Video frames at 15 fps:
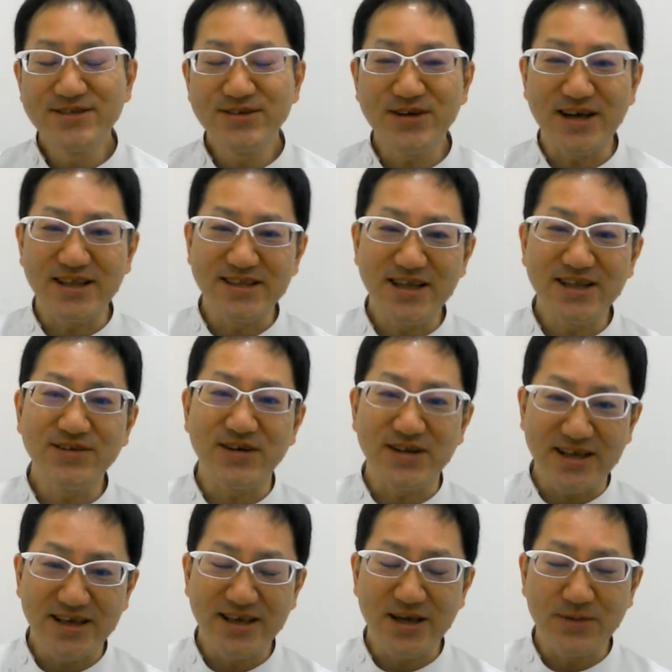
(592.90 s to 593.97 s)
そう簡単には
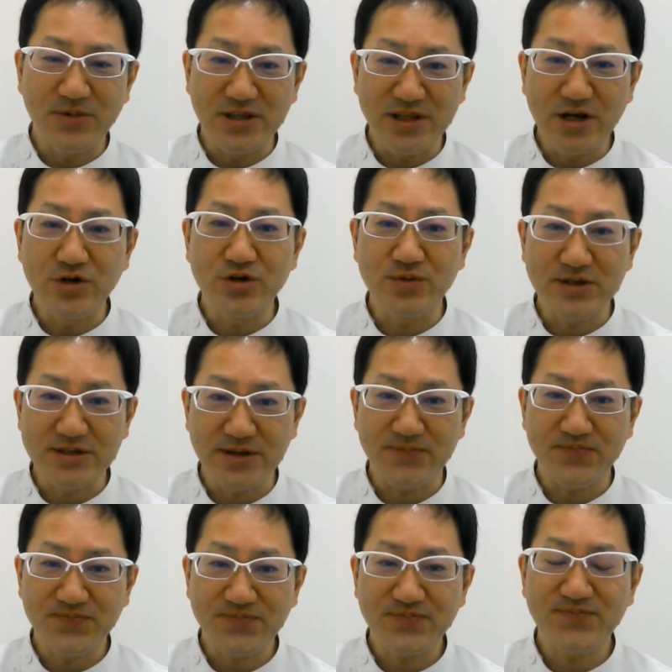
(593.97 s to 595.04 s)
ね、やっぱり治りません。
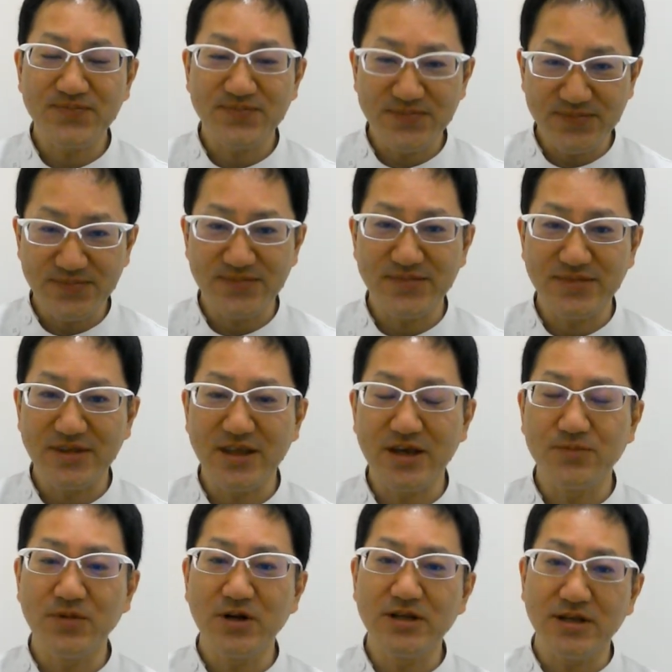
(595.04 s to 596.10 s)
うん、
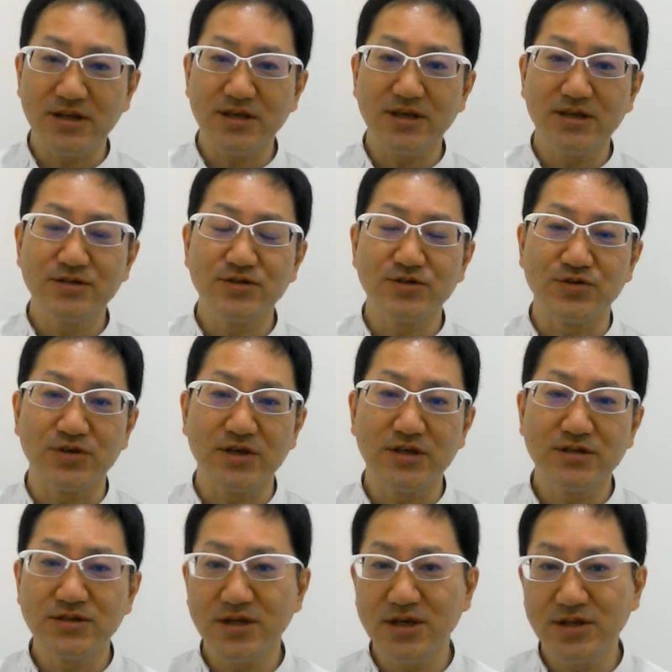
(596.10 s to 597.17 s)
やっぱりね、頚椎症、
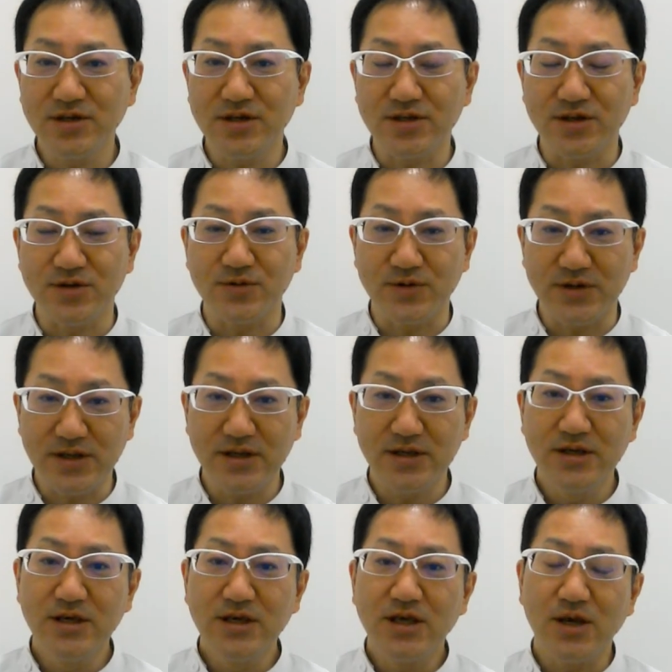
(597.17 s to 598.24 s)
頚椎ヘルニアっていうのはね、
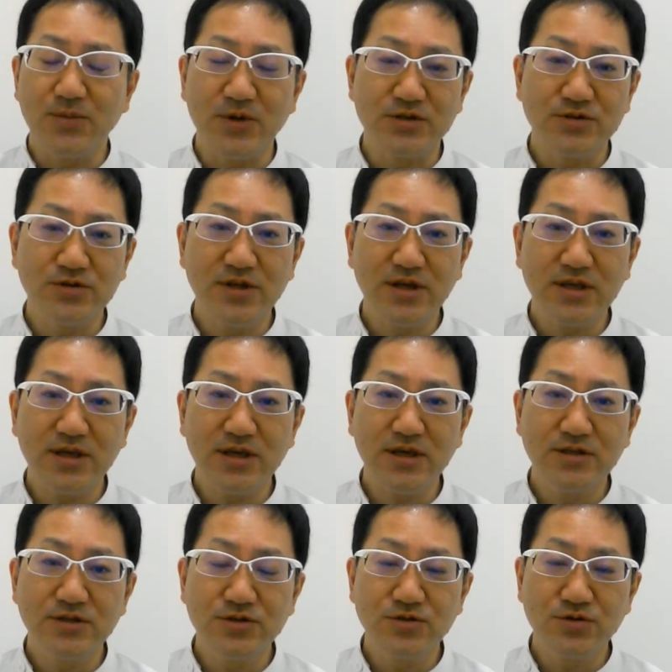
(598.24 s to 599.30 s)
やっぱりそれだ
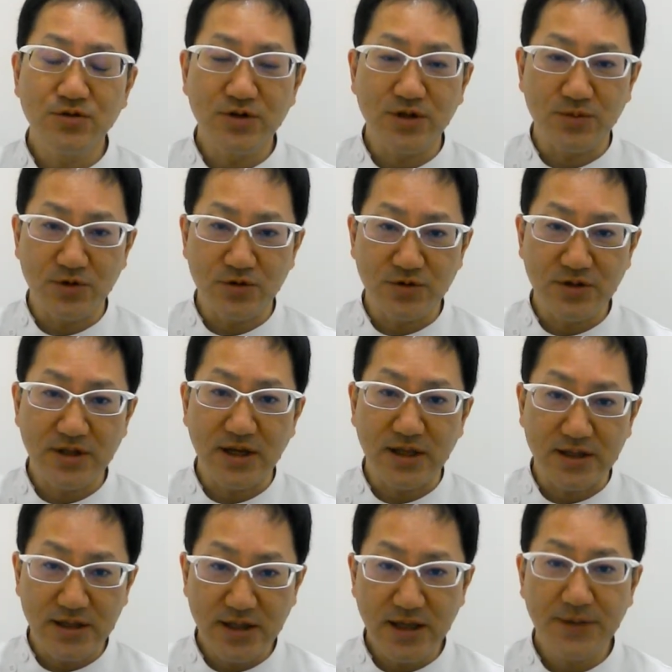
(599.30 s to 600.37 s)
け重厚な病気で
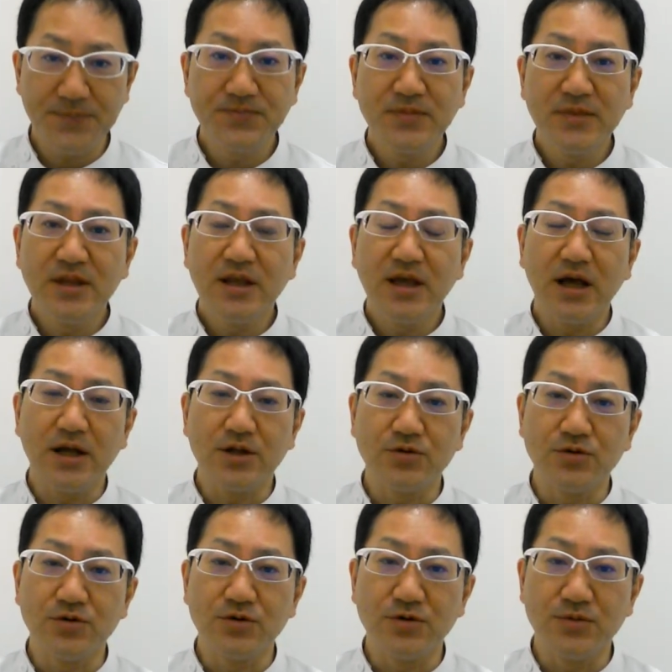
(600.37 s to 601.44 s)
あって、あ
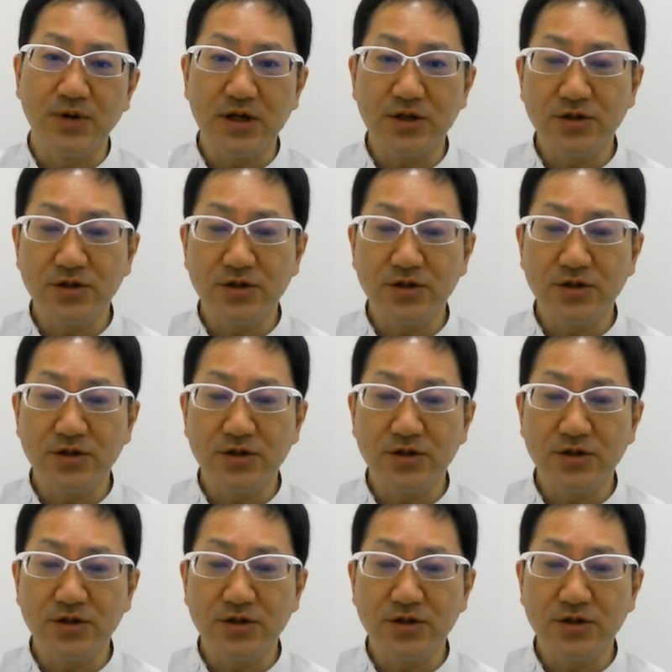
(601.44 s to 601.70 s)
の、場合